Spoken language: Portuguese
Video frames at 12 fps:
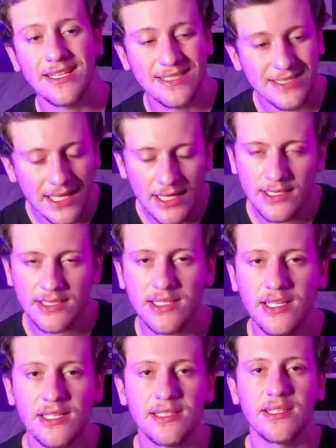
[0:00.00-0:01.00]
que está na
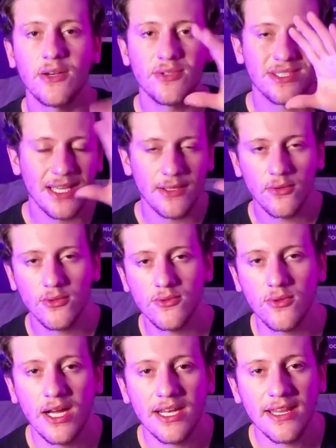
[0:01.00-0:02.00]
descrição, está em todos
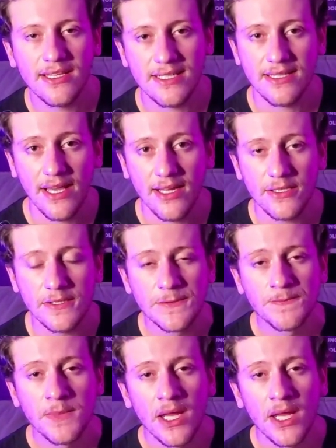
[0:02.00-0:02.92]
os lugares dessa tela,